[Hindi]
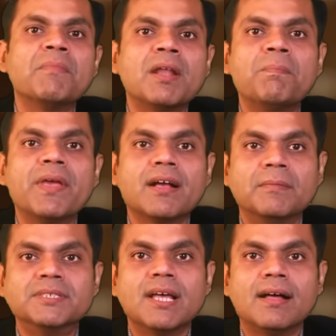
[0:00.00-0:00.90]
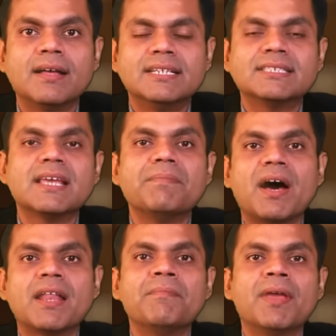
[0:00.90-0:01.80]
हैं मन पे कब्जा इसके
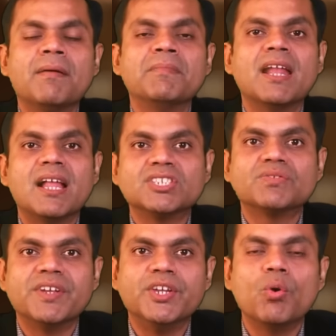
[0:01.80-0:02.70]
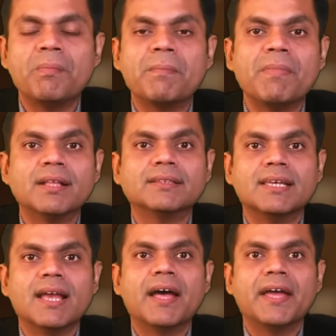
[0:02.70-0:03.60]
बारे में हमने लास्ट वीडियो में बात
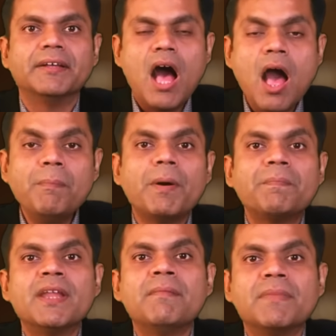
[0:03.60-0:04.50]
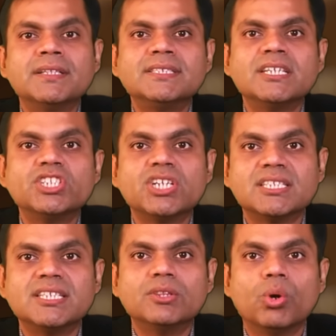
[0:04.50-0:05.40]
किया है आप अपने मन से
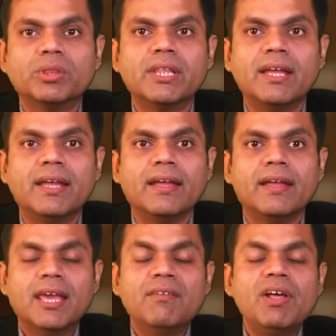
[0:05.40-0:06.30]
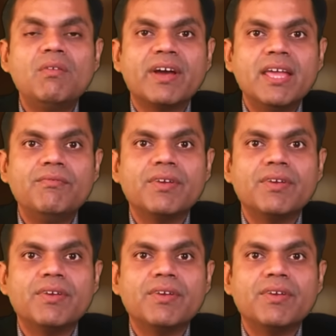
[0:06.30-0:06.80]
शासित होते हैं केवल वही